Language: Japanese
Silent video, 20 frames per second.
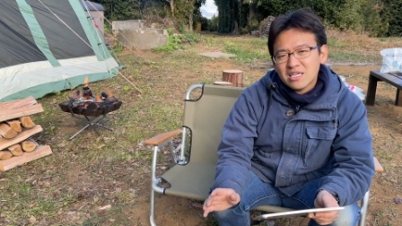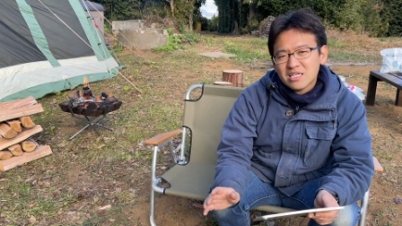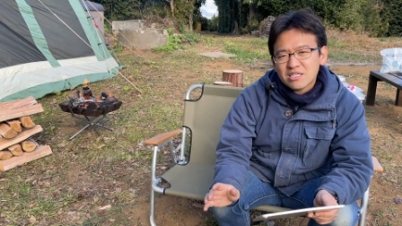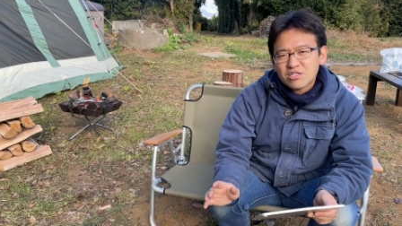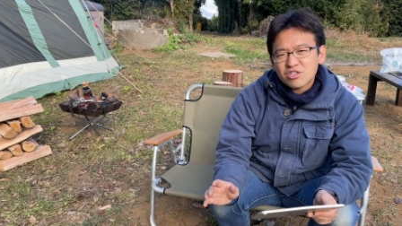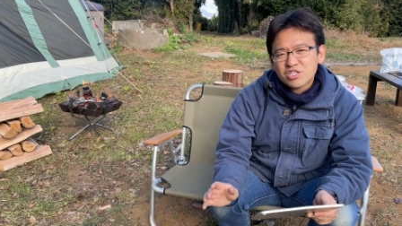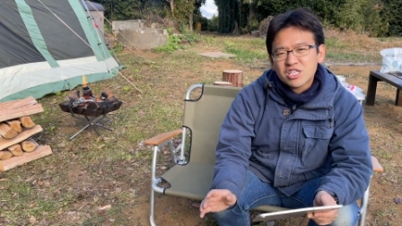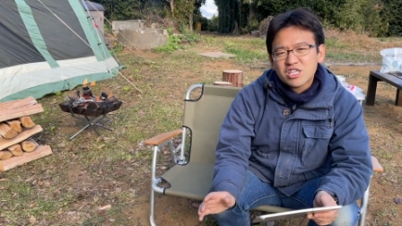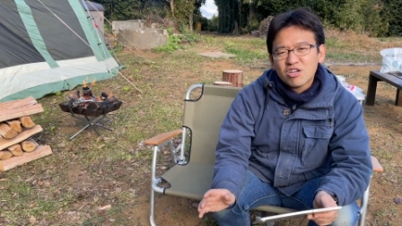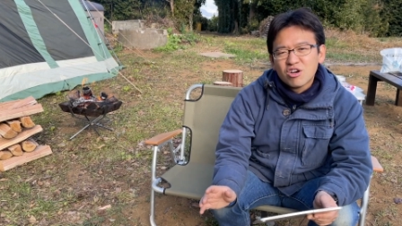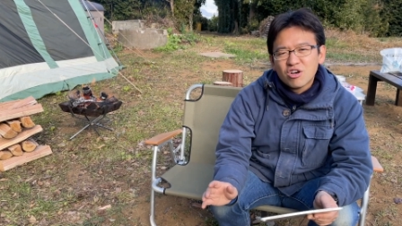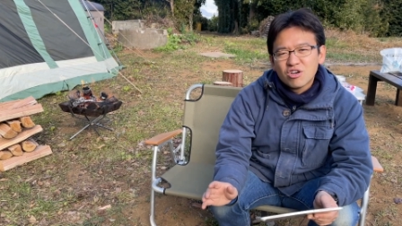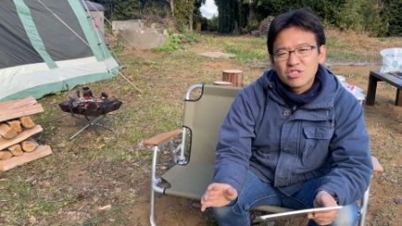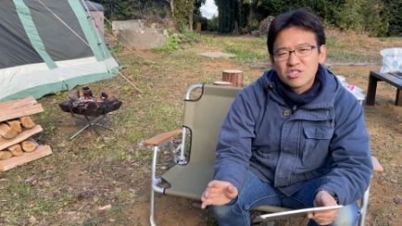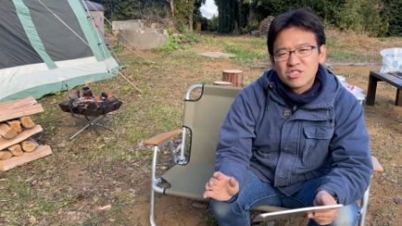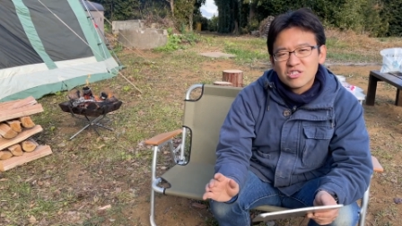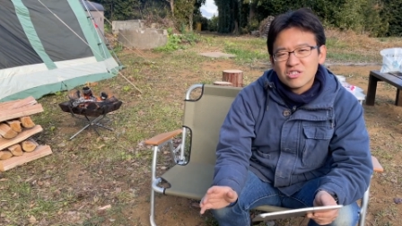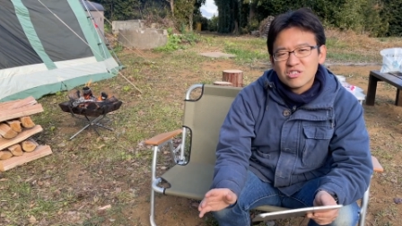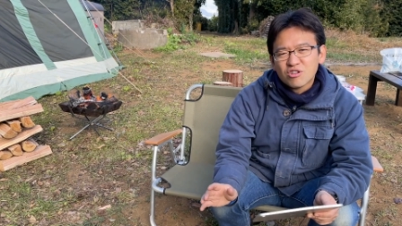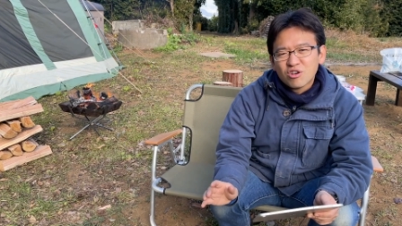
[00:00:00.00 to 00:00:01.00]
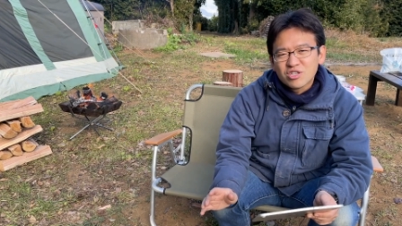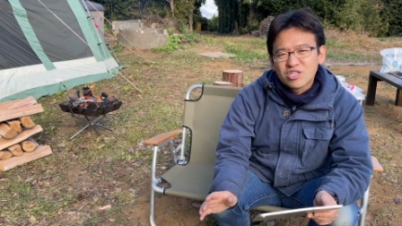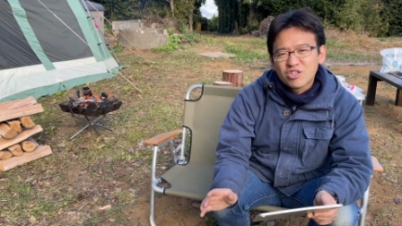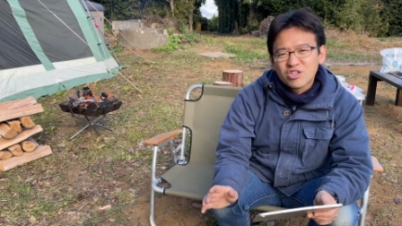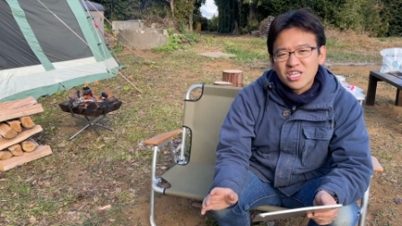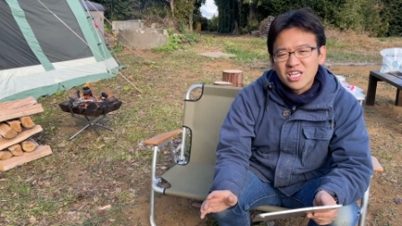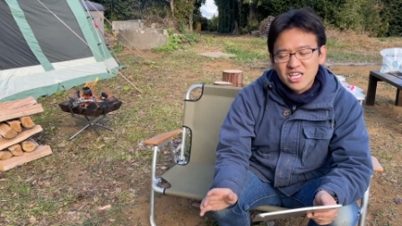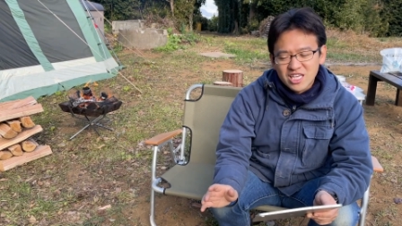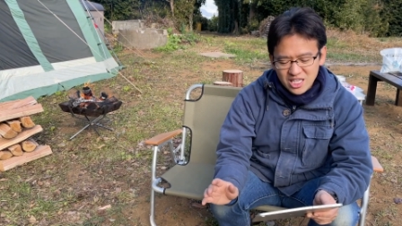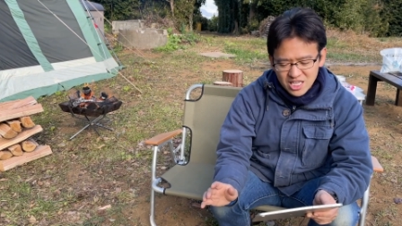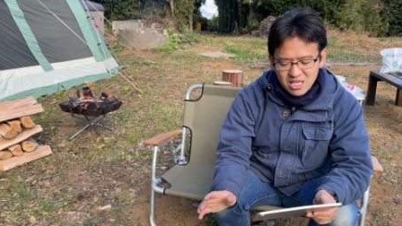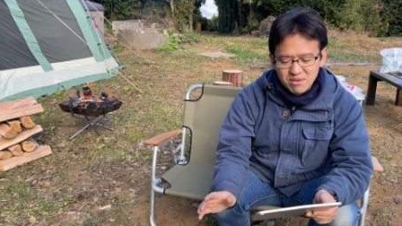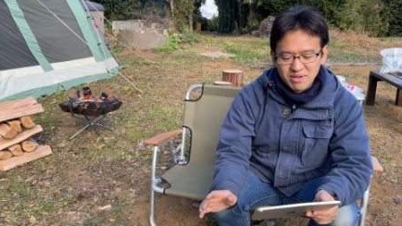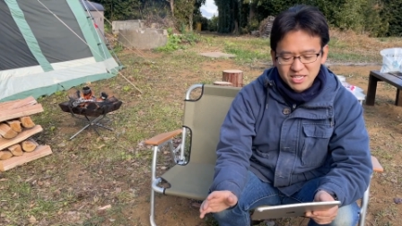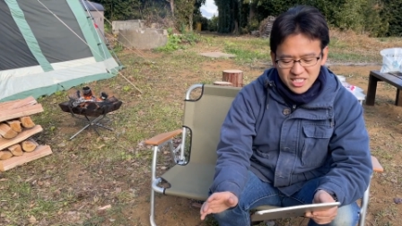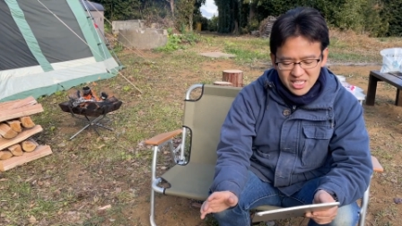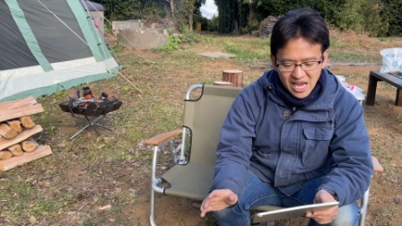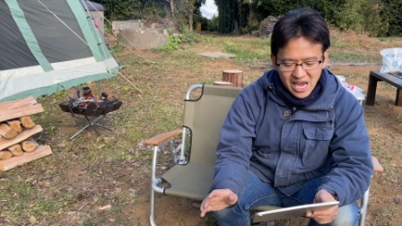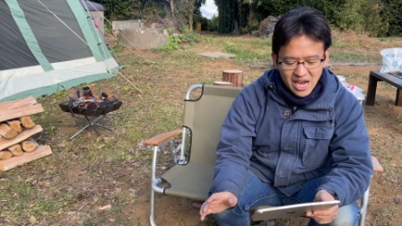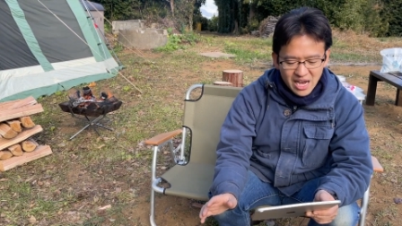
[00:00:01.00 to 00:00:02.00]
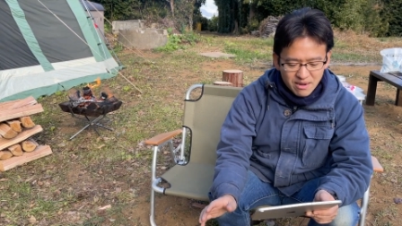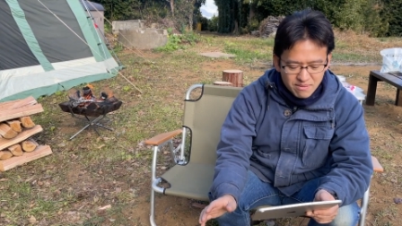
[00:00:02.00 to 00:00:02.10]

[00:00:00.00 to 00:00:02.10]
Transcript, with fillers: スシロー通の人に聞きました。